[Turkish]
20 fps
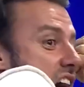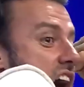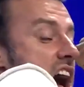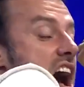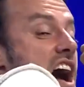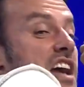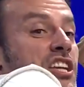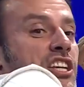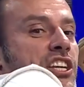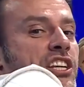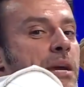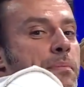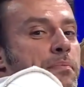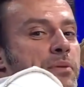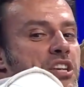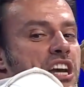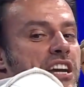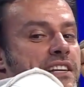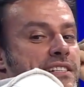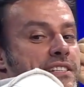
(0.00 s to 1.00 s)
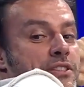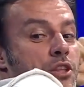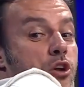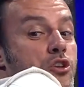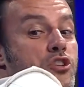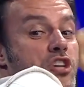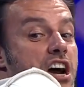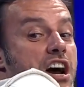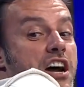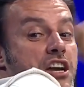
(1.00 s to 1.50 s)
aşk yapacaksın
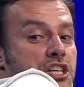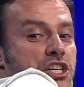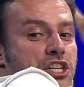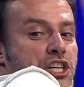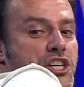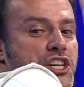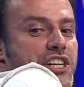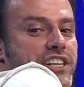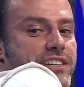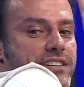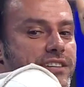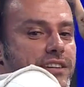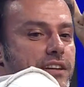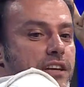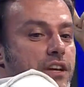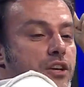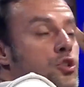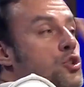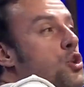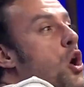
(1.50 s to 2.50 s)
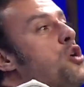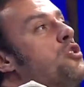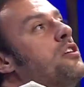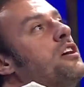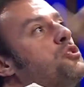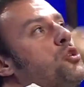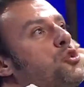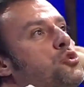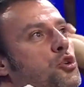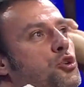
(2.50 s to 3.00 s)
önce aşk.
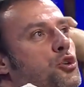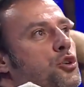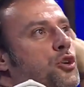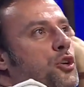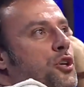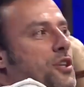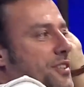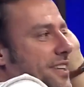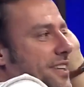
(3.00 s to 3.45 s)
Sonra çocuk.